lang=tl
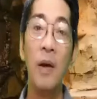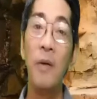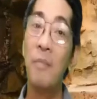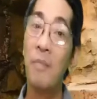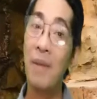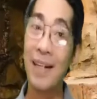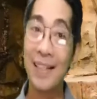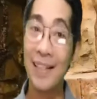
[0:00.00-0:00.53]

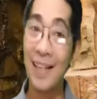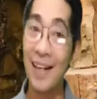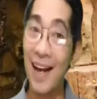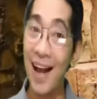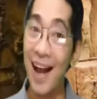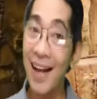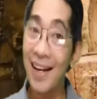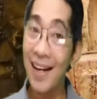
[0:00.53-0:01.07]

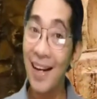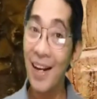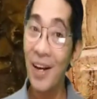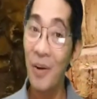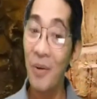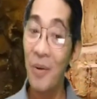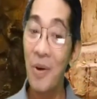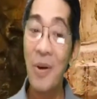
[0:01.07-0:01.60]
Magandang
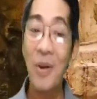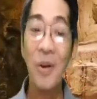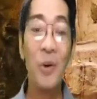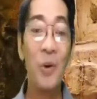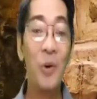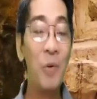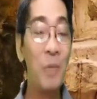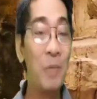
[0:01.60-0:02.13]
araw!
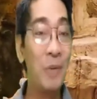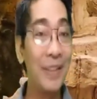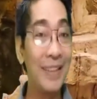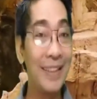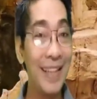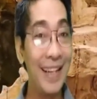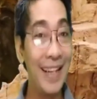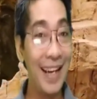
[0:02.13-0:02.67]

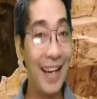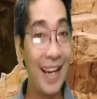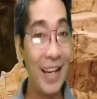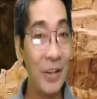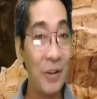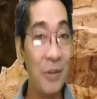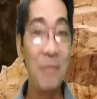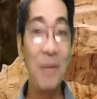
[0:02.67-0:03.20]
Kumusta na
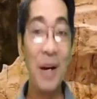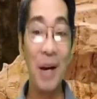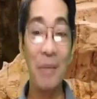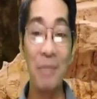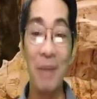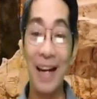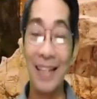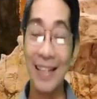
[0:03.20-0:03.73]
kayo mga
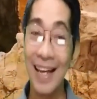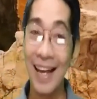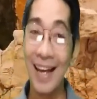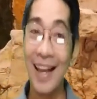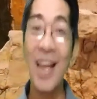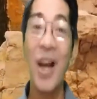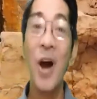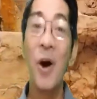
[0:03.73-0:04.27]
bata?